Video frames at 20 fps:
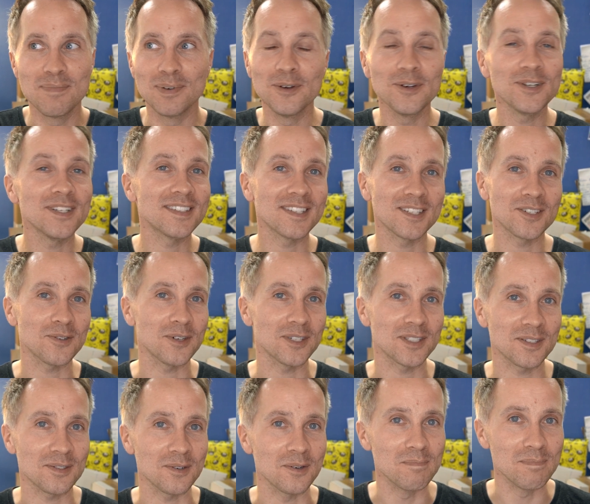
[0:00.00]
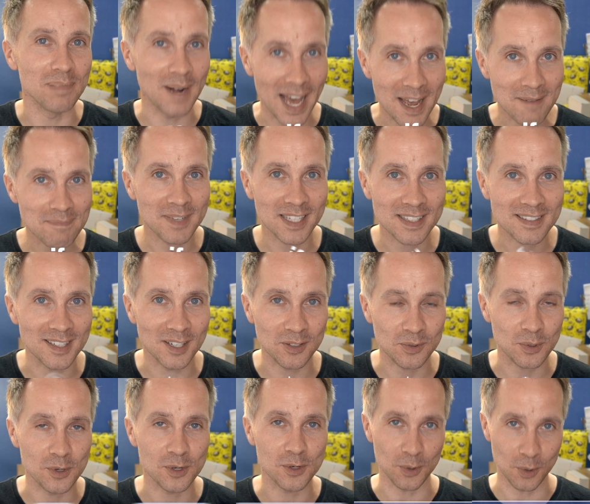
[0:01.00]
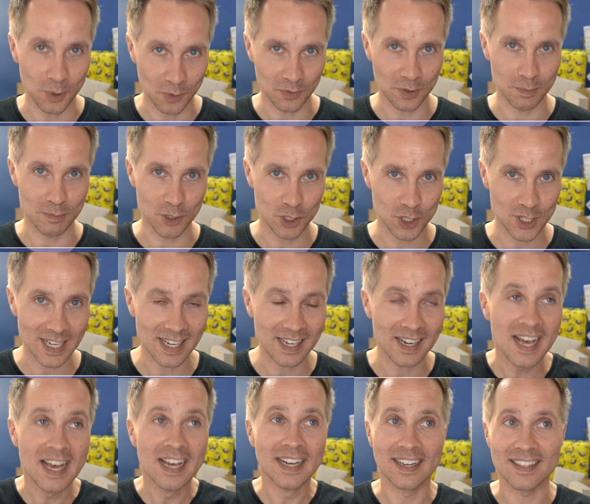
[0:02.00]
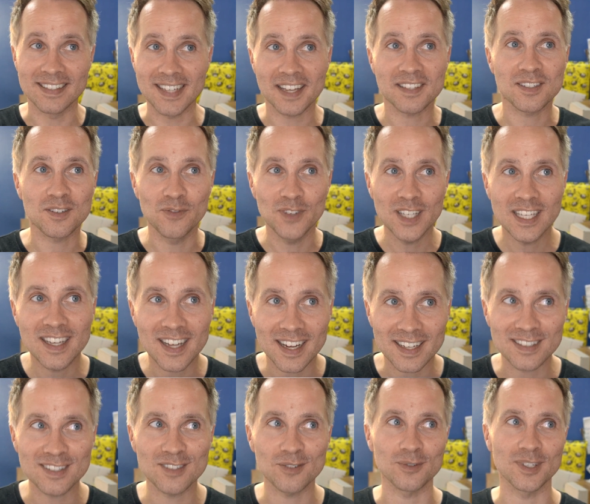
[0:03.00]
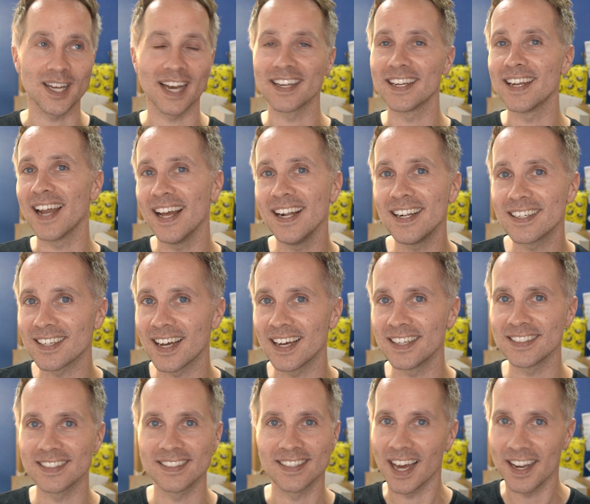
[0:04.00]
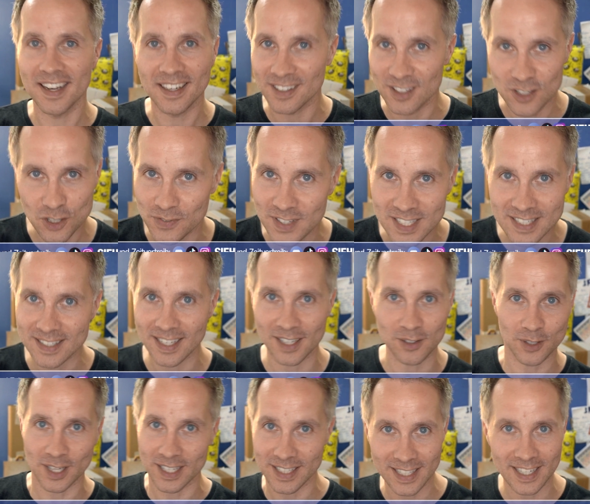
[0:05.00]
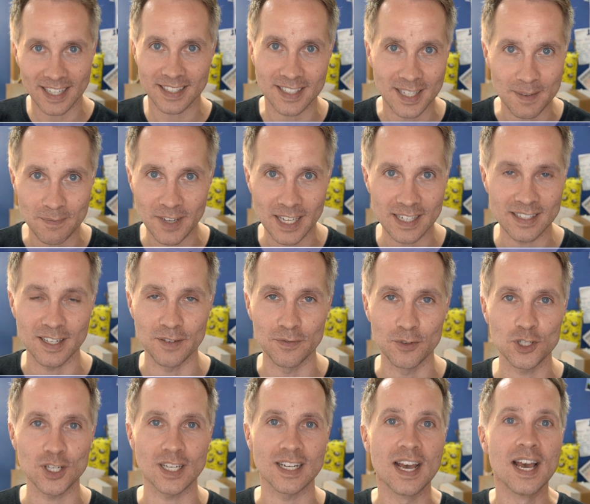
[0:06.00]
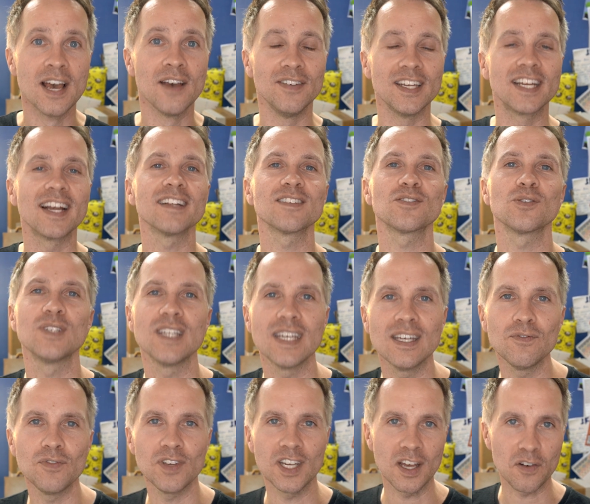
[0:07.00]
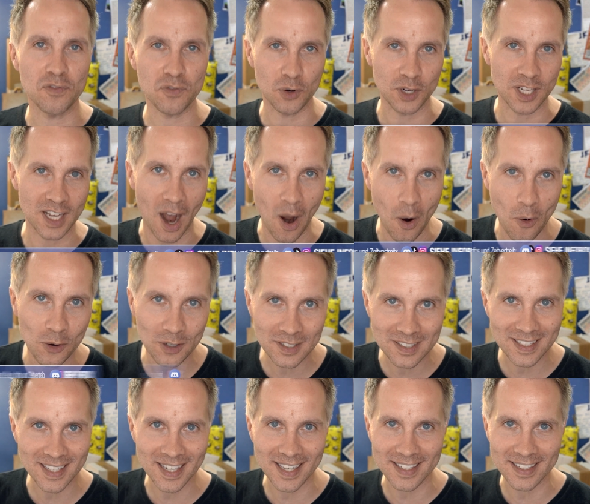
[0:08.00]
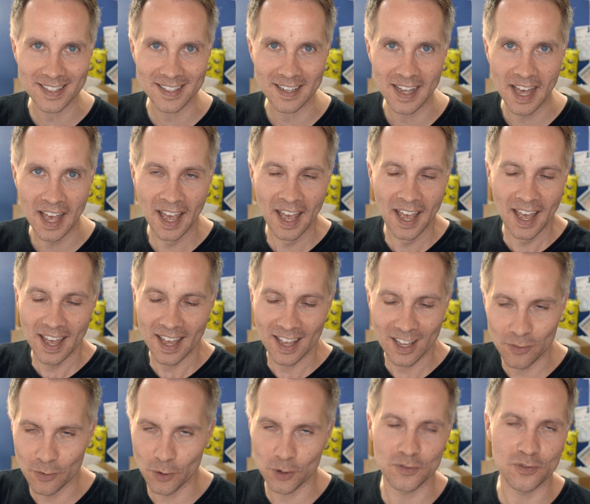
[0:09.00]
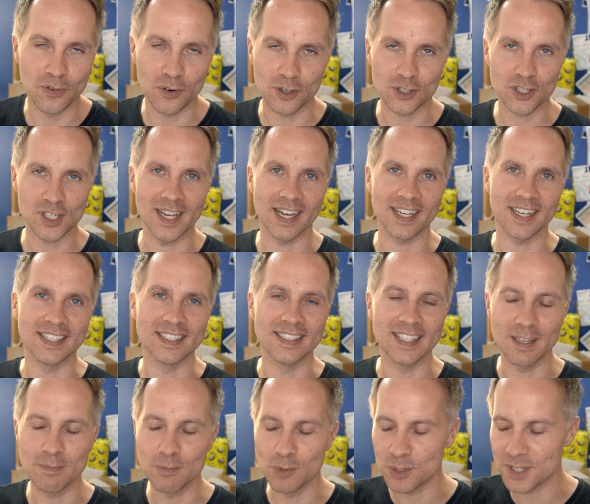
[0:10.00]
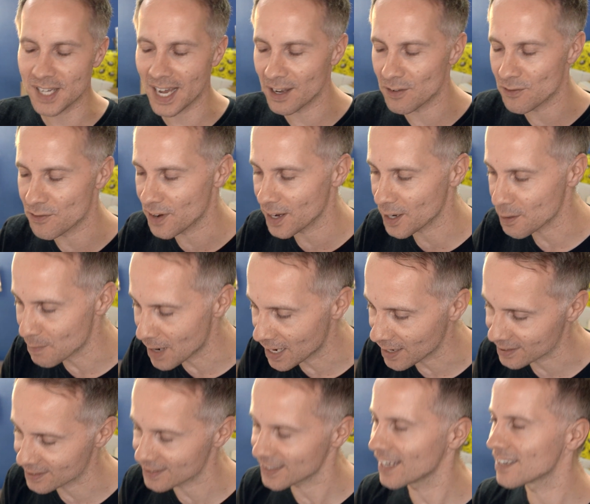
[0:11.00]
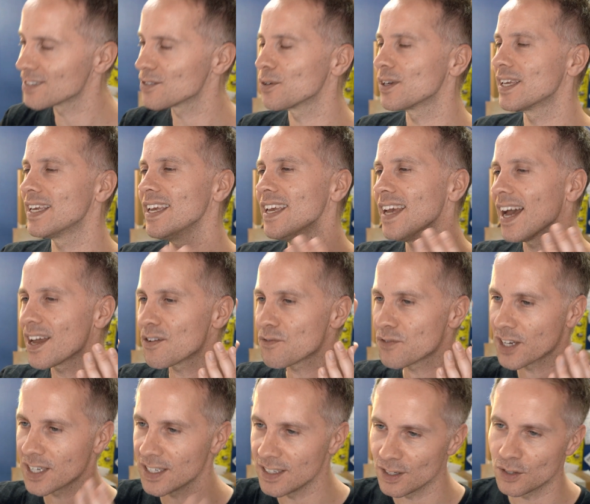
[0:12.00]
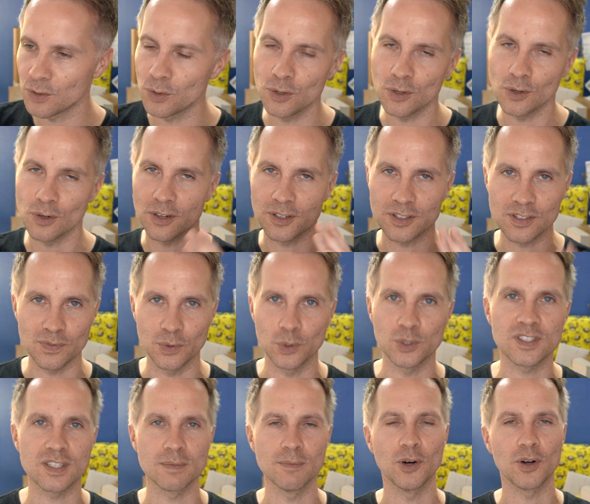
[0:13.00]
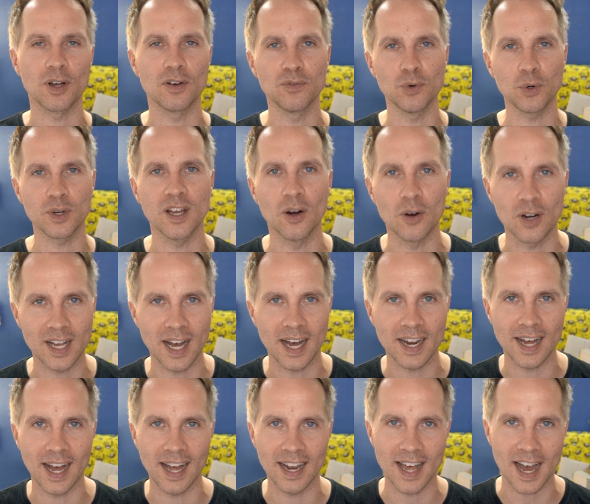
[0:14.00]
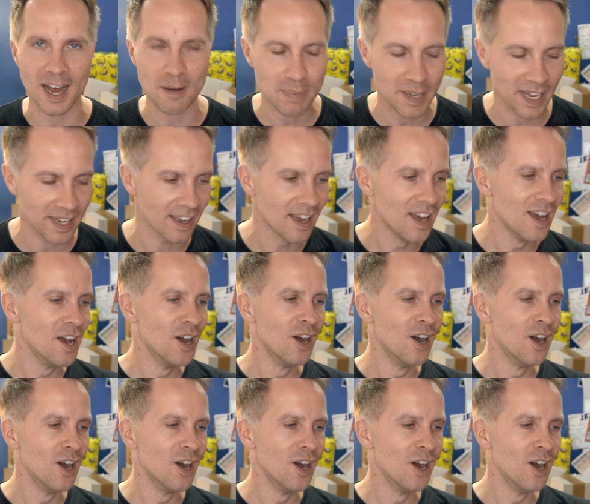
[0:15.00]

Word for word: blöde Situation bleibt jetzt natürlich irgendwie bestehen. Das heißt, wie kannst du deinen Eltern, deinen Geschwistern oder je nachdem, wer dich erwischt hat, wie kannst du denen wieder vor die Augen treten? Ich würde vorschlagen, indem du es einfach machst. Also geh einfach in die Küche oder ins Wohnzimmer oder wo die auch gerade alle abhängen